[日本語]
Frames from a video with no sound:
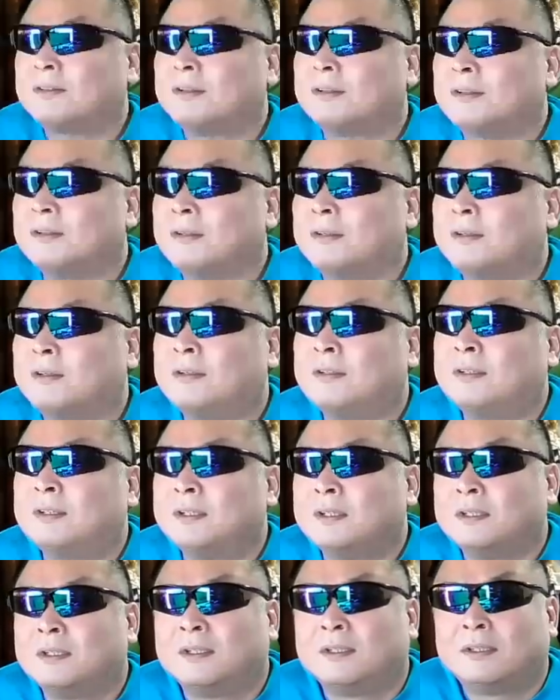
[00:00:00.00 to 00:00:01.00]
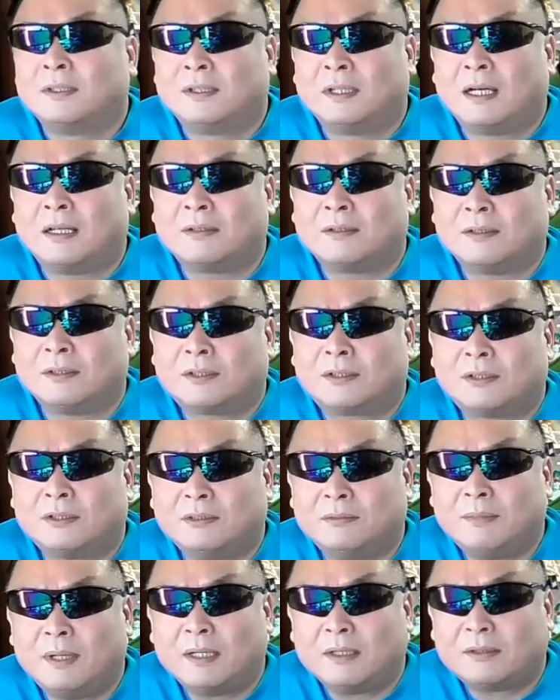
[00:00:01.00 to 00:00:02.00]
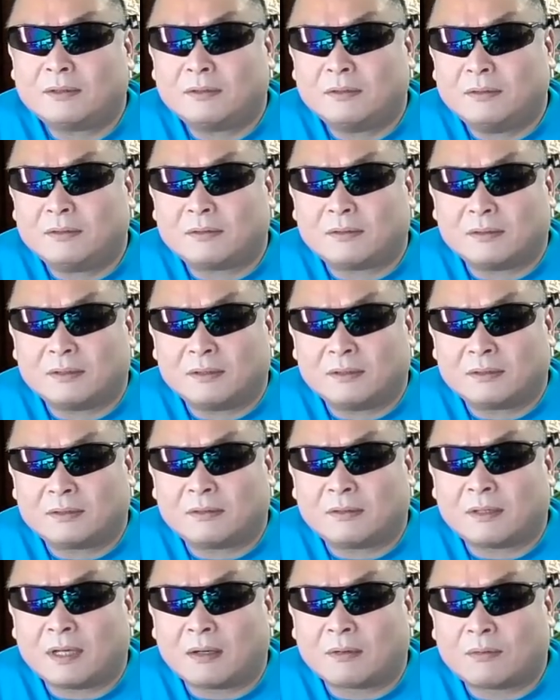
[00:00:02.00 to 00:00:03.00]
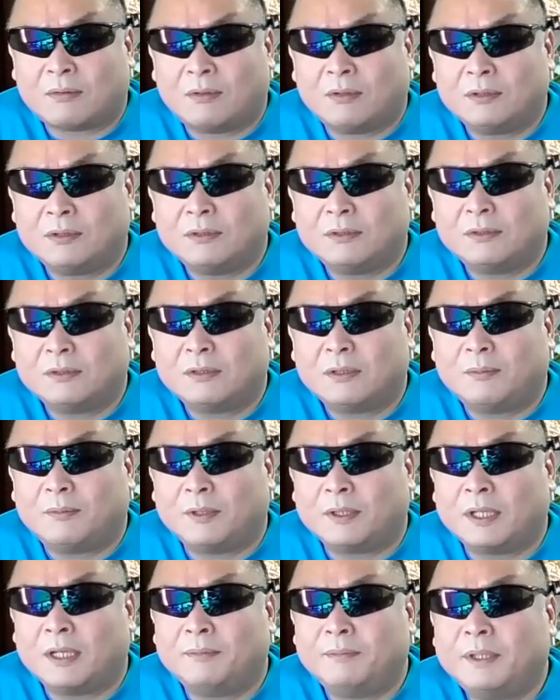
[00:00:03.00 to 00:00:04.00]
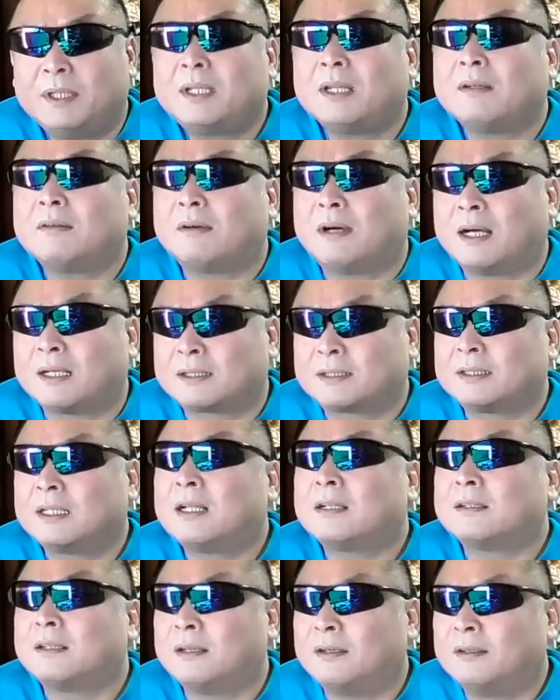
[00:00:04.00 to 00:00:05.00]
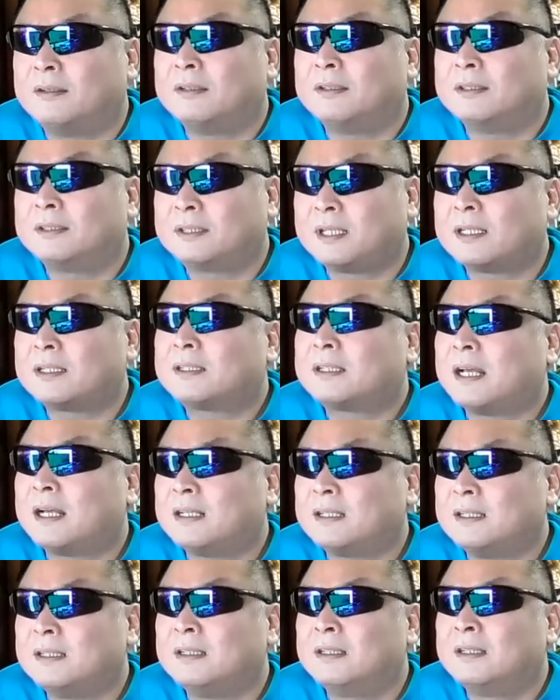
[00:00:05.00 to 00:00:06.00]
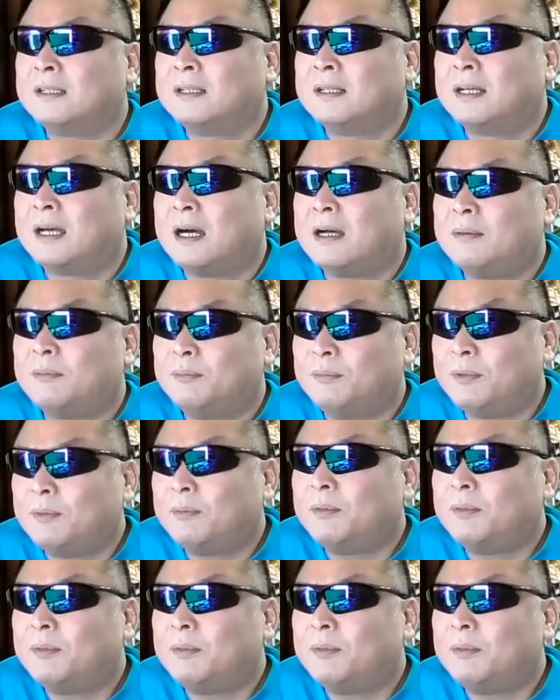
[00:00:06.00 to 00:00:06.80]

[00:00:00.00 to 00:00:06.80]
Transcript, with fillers: のあのシューマン教皇とかこういうのもね見てるはずなんだよ絶対にあも